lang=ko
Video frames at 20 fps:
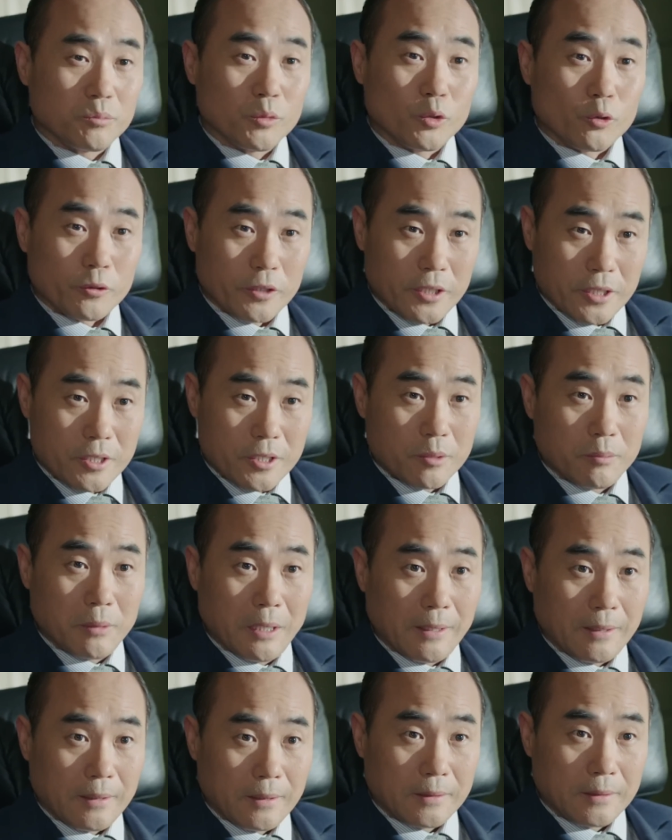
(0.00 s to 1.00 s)

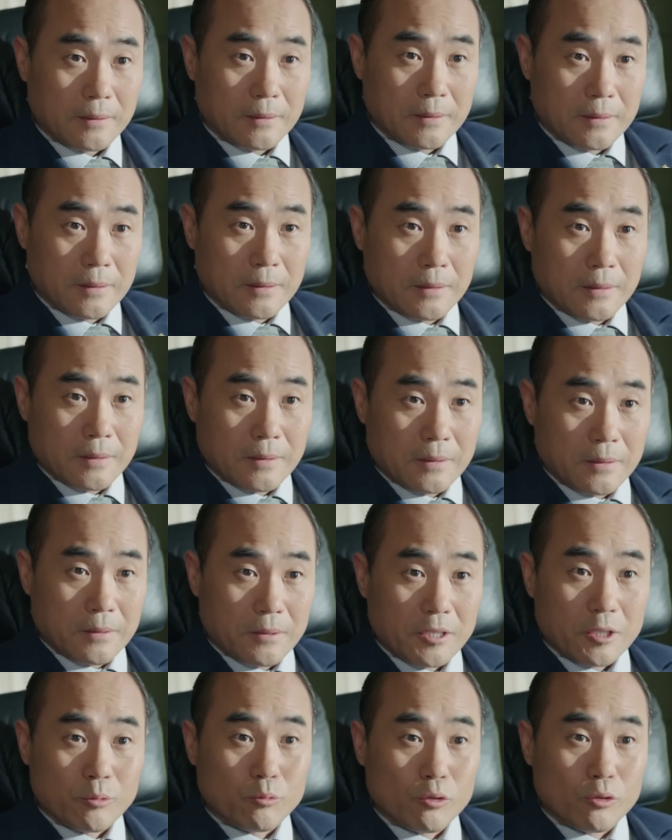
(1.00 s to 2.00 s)
모르겠지만
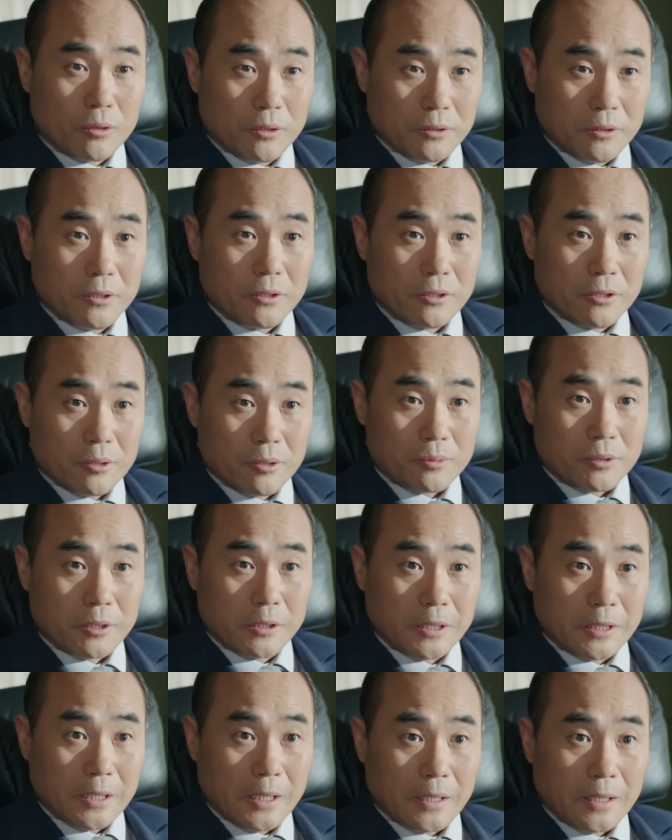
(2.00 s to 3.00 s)
네 물건 여기
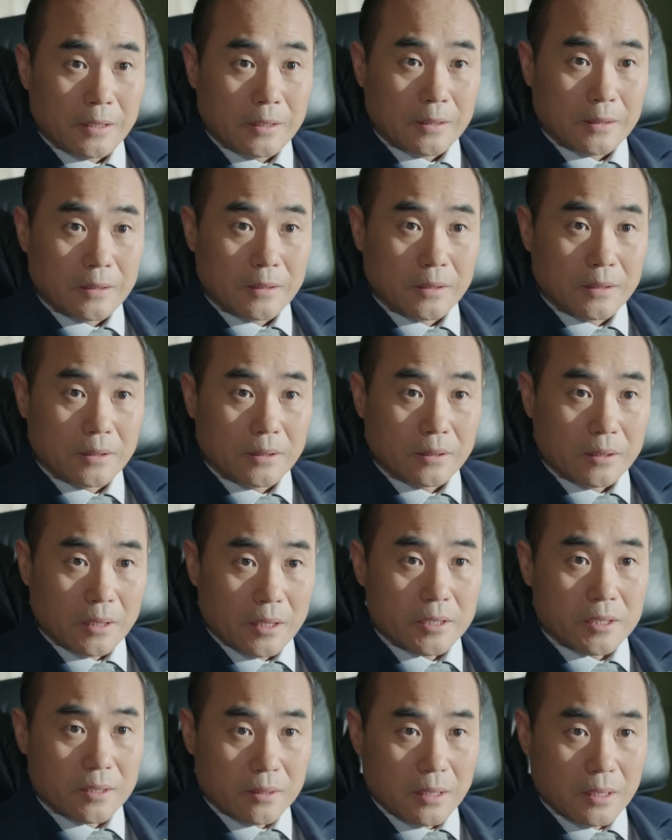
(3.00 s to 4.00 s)
없으니까
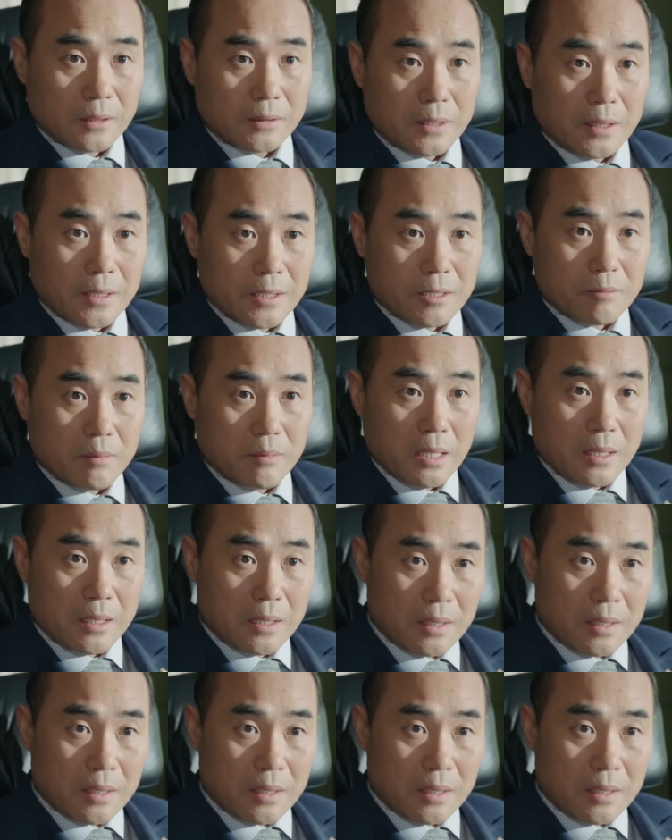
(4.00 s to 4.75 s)
다시 나타나지 마.